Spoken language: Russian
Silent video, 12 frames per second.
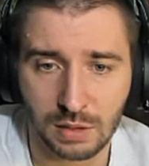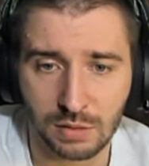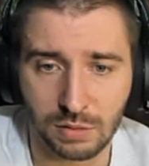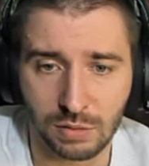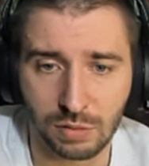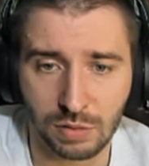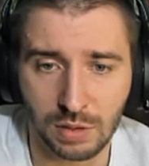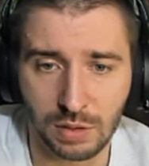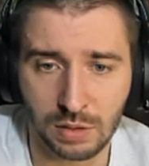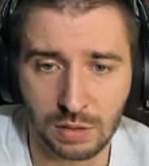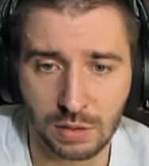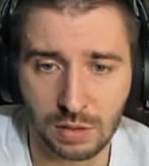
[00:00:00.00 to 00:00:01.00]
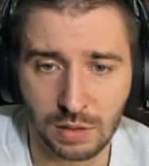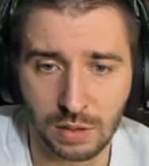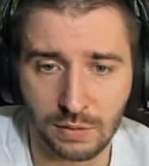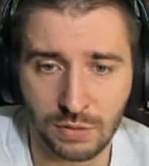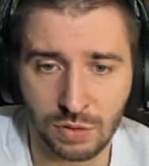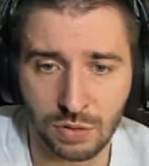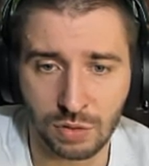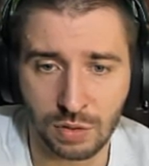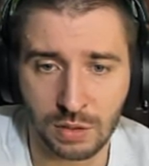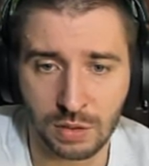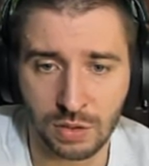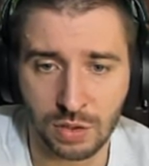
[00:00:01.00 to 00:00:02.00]
Друид. И я вижу, что
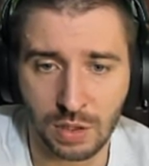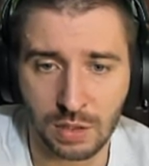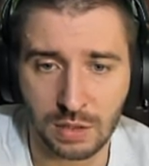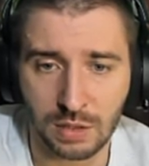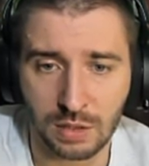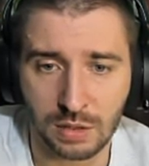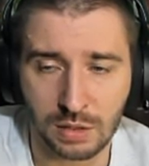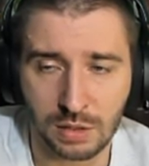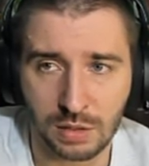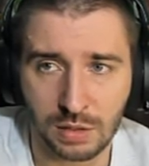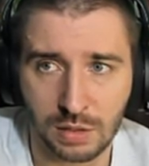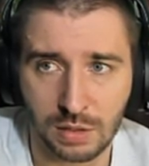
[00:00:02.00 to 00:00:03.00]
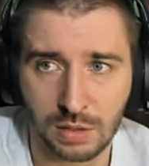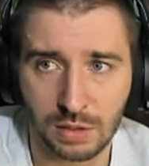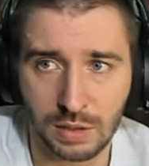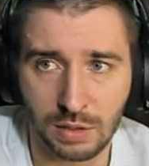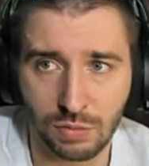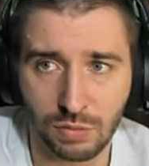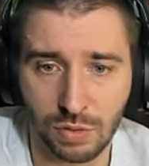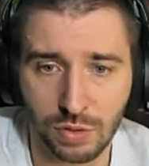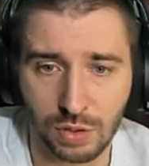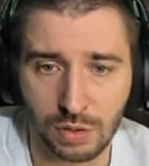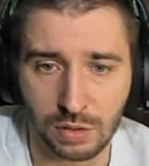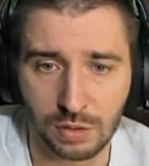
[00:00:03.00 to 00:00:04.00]
этот шанс не
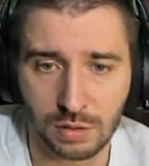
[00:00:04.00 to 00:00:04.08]
очень.